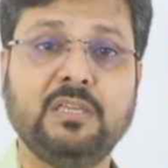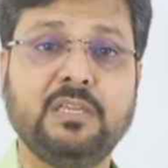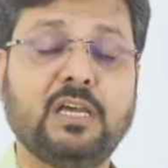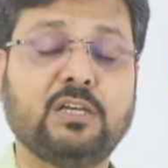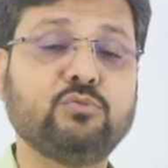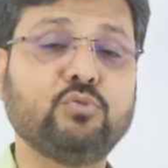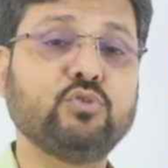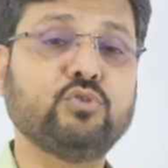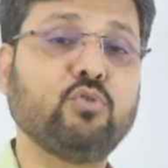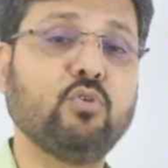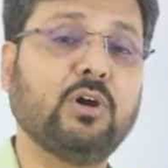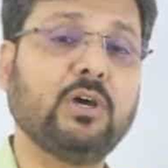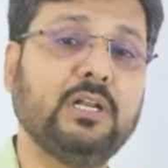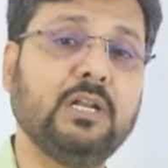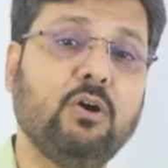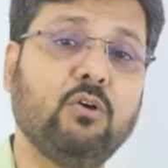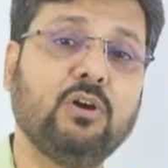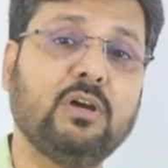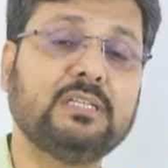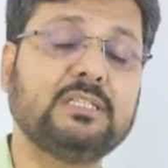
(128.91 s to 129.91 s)
या तो उसको
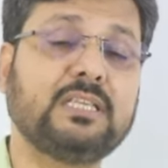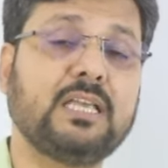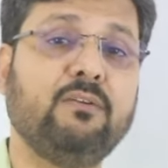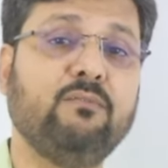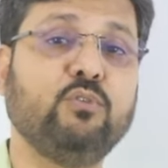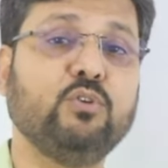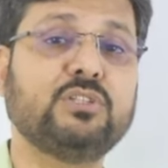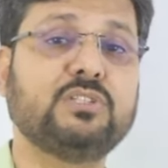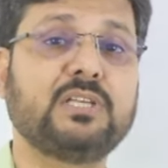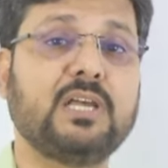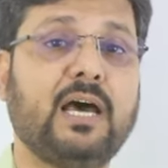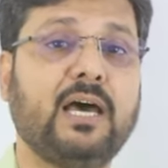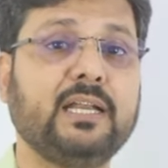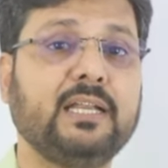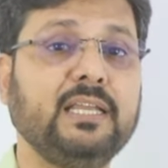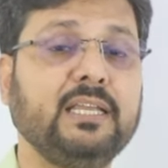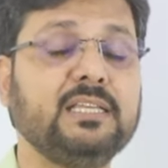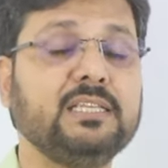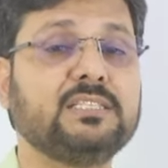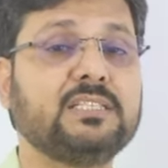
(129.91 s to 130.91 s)
करना होगा कि साहब वो
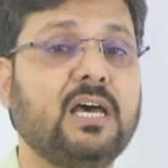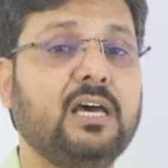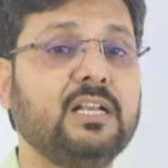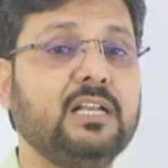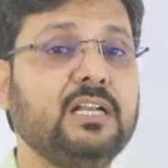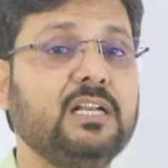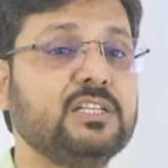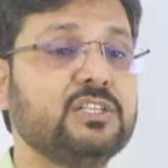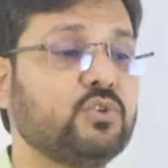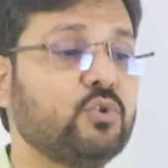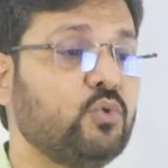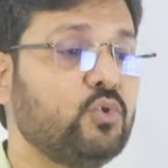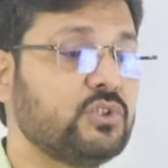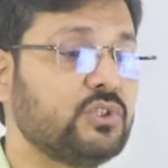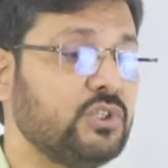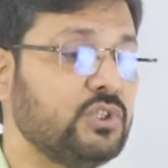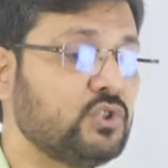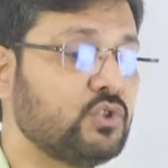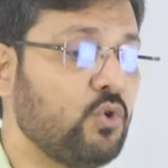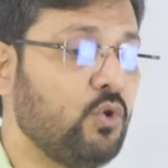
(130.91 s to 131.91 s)
सारी की सारी
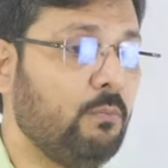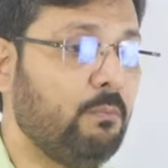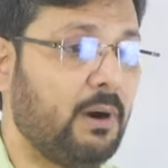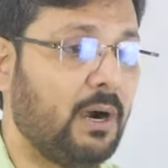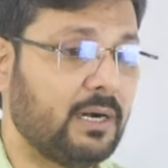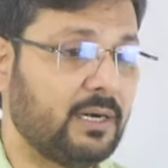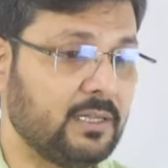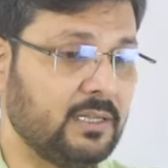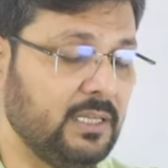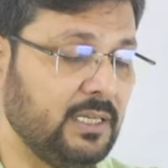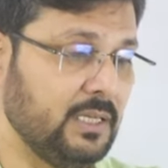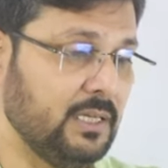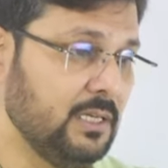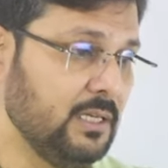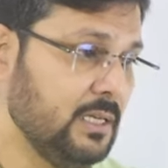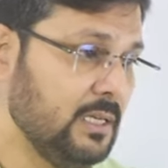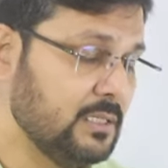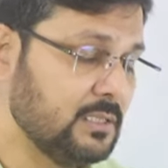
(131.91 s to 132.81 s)
रिसोर्सेज को बांट दे